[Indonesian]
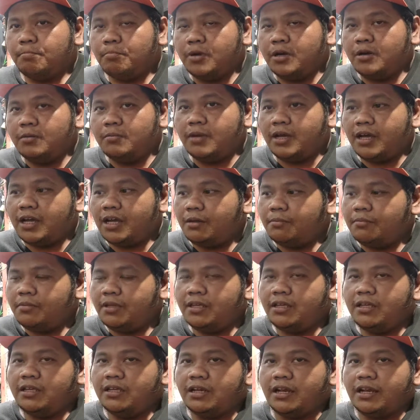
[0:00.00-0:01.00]

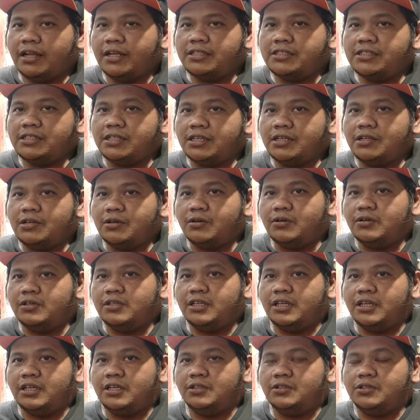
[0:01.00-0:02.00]
memahami
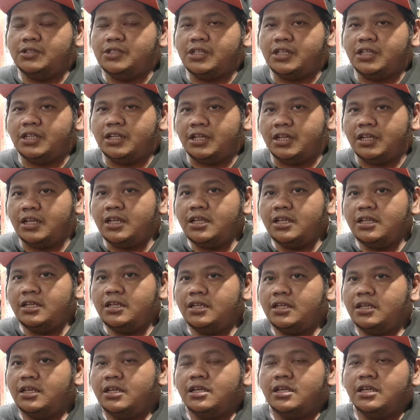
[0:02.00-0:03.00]
resikonya itu sendiri
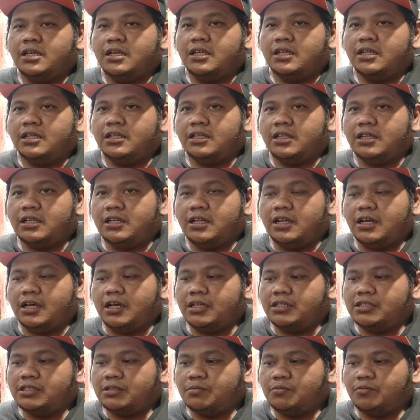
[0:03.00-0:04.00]

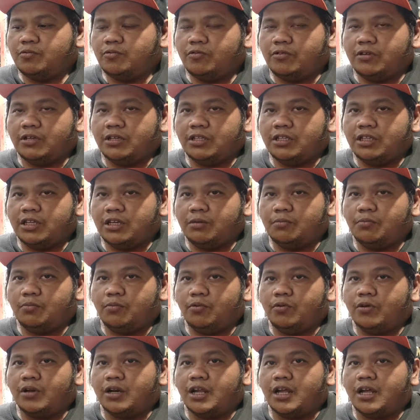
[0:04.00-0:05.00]
tidak semuanya
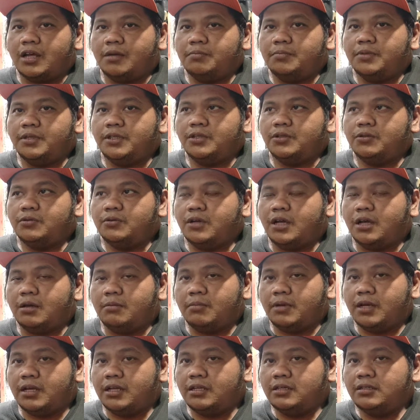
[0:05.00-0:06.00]
bore up itu
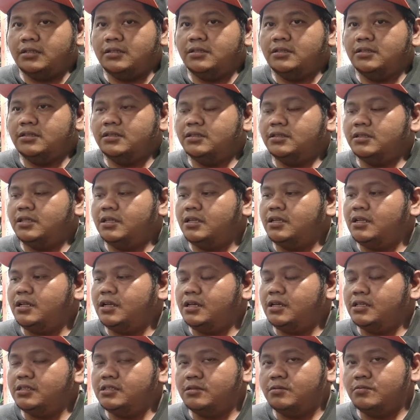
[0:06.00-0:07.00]
aman
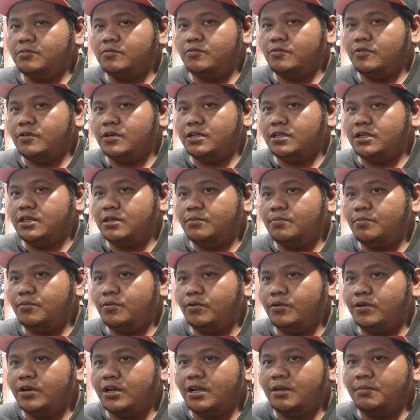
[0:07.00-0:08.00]
tidak semuanya
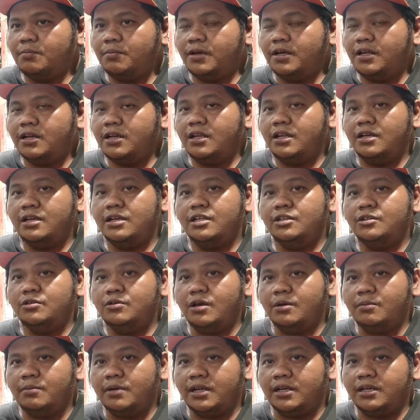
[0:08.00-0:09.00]
bore up harian itu
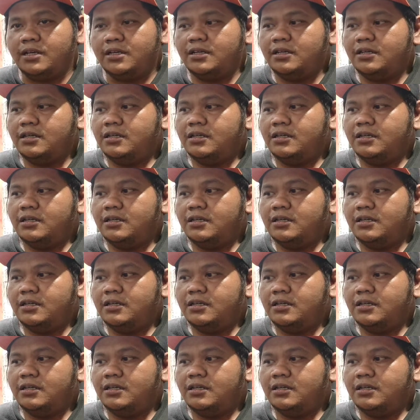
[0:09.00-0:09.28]
aman